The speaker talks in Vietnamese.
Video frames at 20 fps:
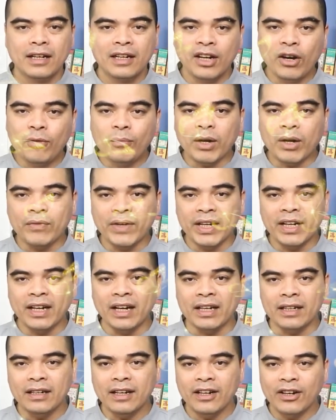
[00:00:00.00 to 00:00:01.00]
không mặc váy
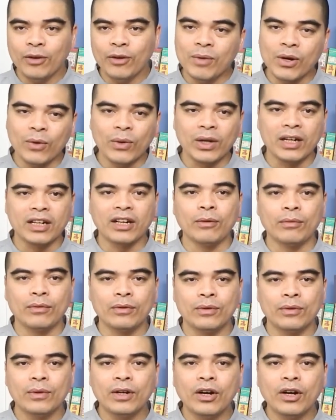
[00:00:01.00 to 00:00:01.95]
ngắn, không mặc quần cộc,